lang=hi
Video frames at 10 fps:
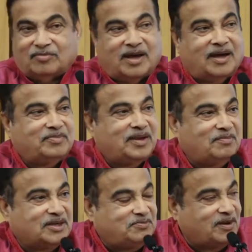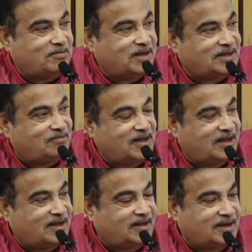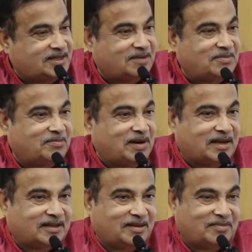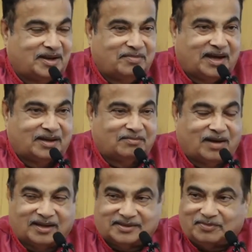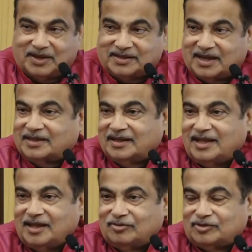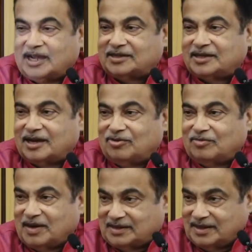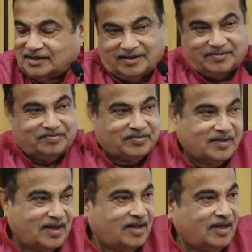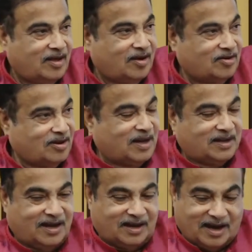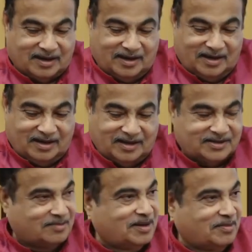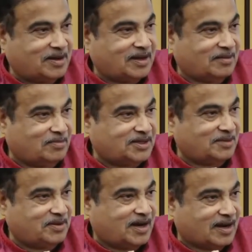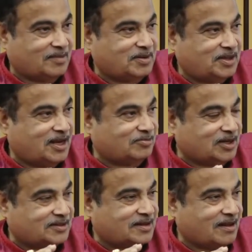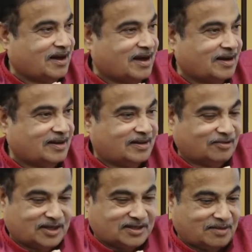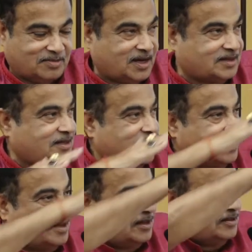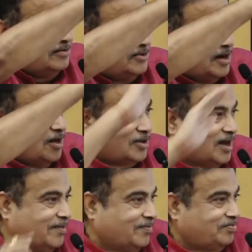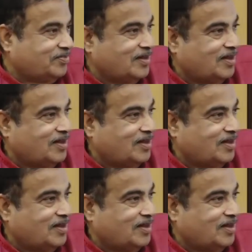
और मैं अपने बचपन में जब ये रिक्शा में बैठता था मेरी बहन माँ सबके साथ तो चार चार लोग बैठते थे और हमारे यहाँ कार्यालय के सामने हमारे बीजेपी कार्यालय भी तिलक जनसंघ का कार्यालय था उसके सामने ऐसा चढ़ाव था